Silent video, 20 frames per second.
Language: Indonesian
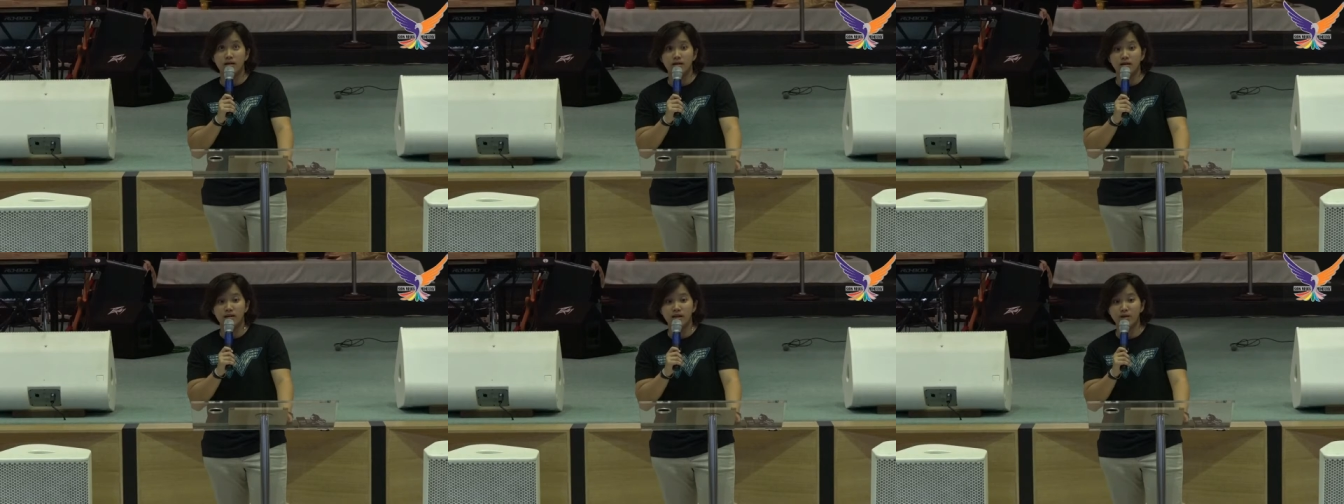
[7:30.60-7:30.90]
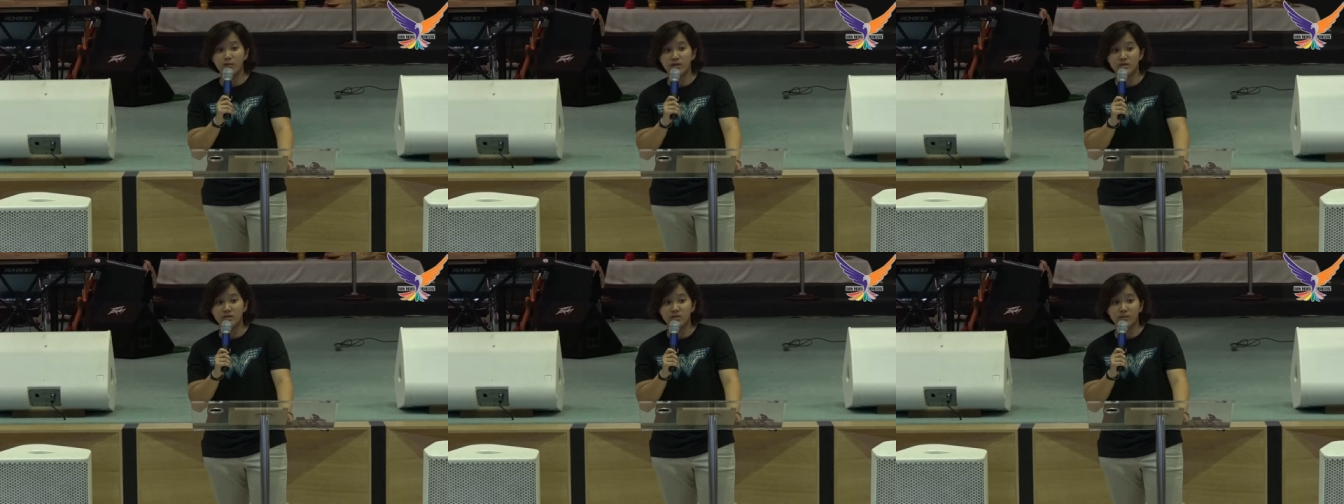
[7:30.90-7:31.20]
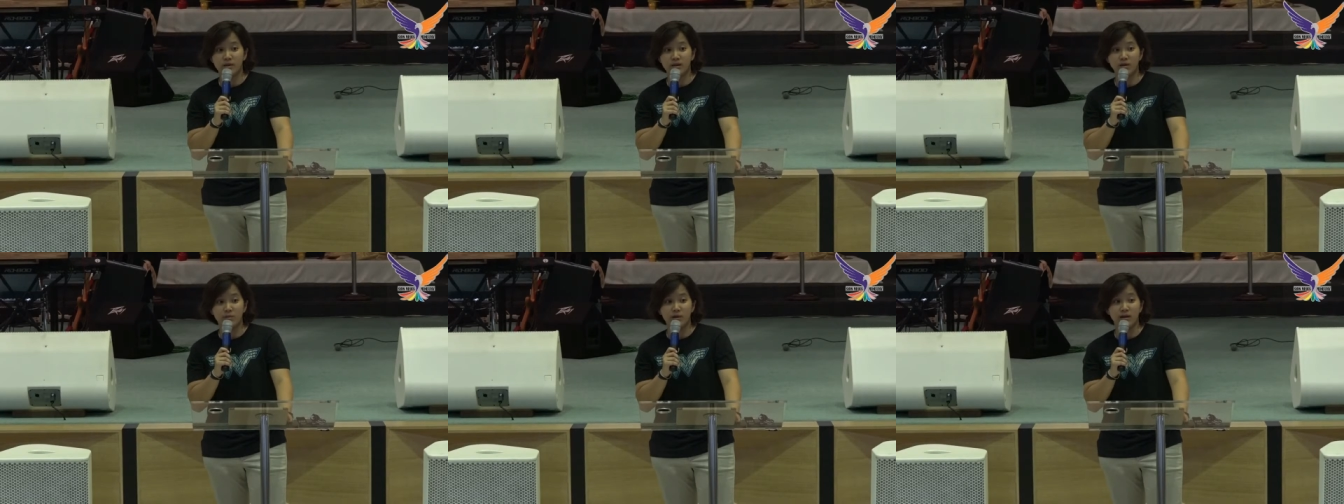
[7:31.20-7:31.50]
Kita baca
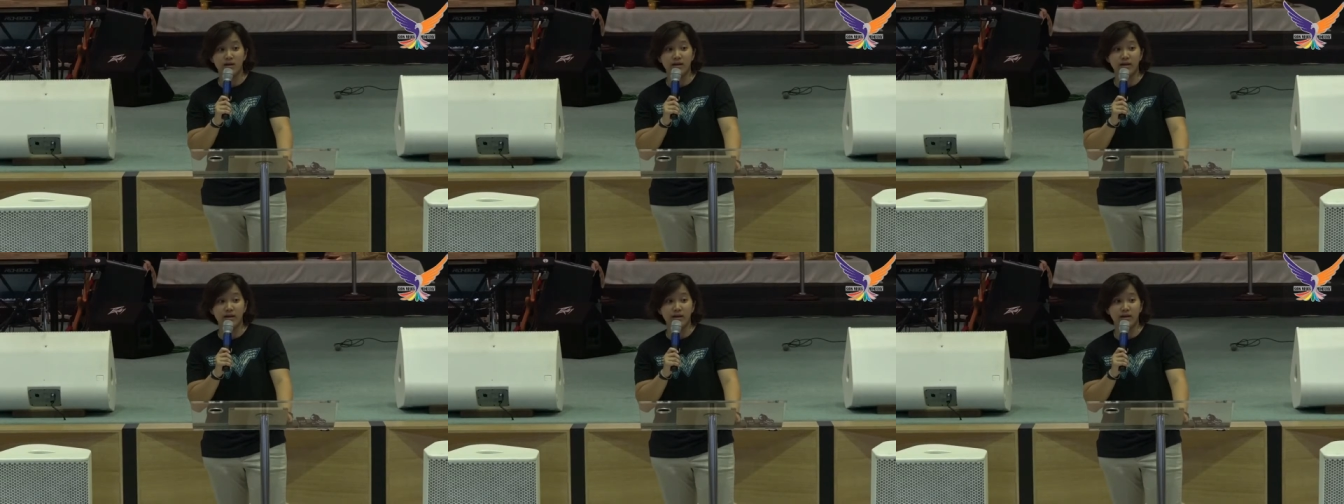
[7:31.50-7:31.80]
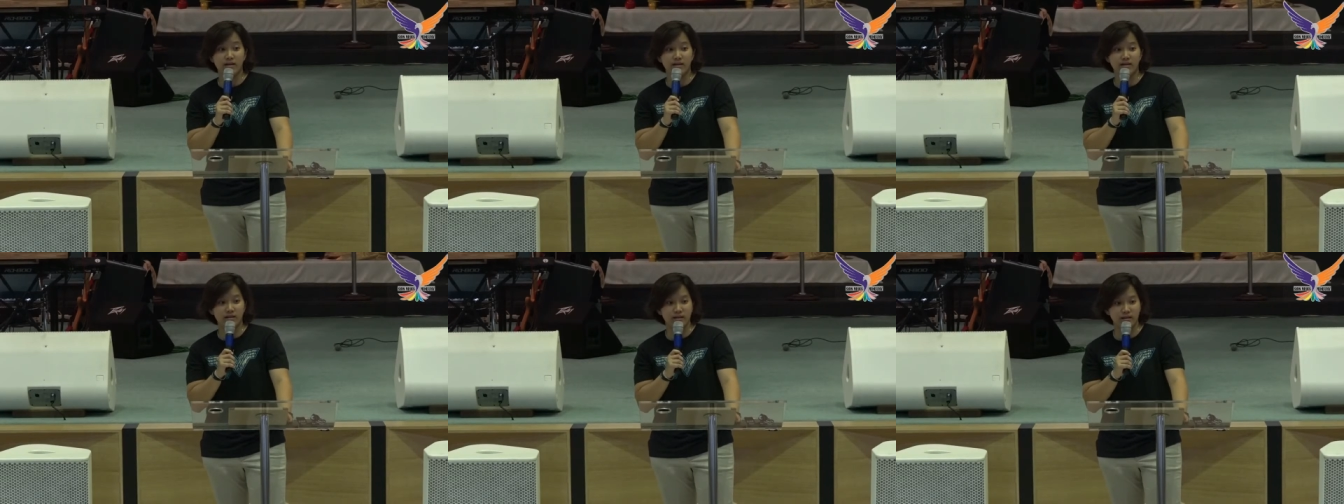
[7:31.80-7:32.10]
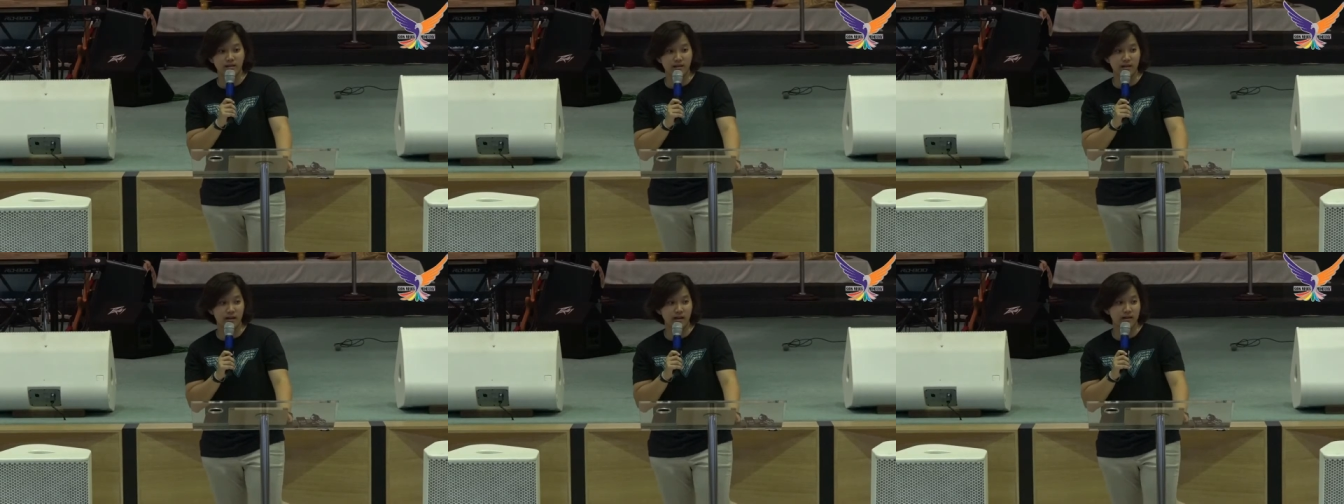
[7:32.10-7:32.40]
bareng-bareng ya.
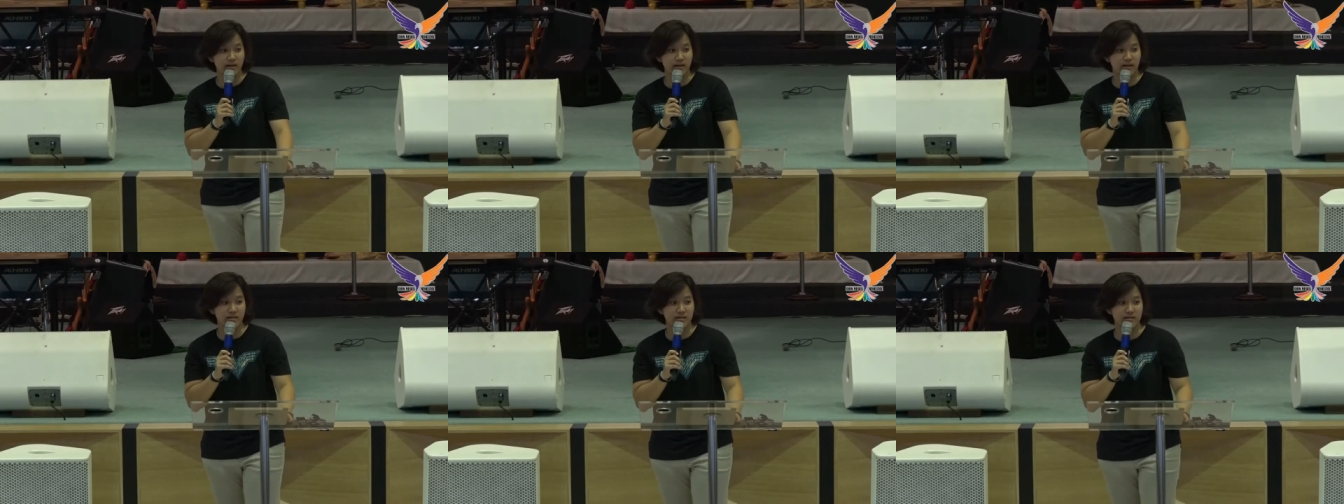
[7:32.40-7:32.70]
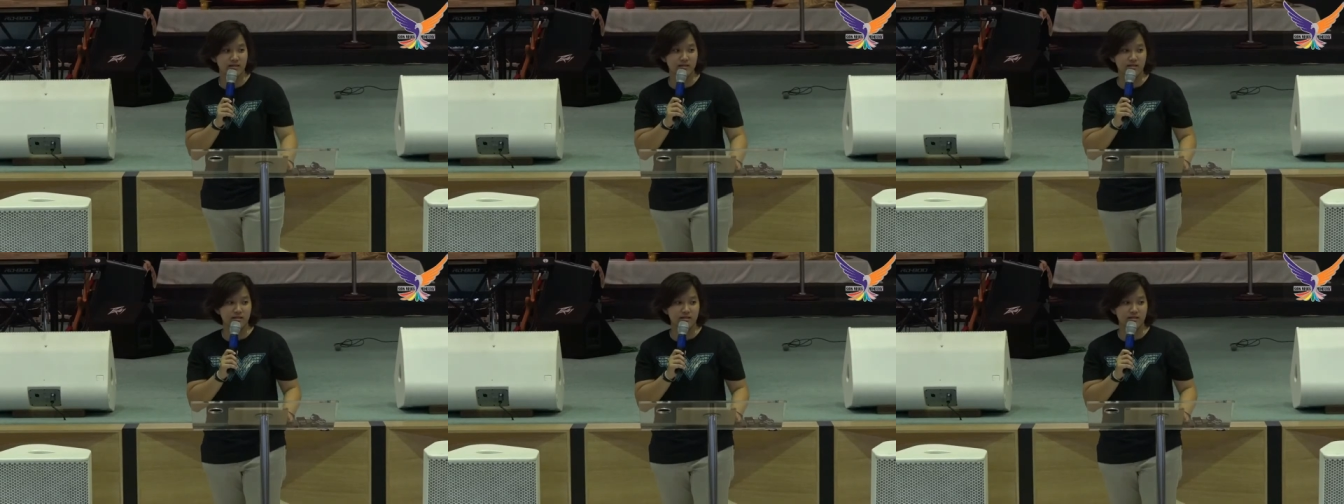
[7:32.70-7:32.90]
Ini ayat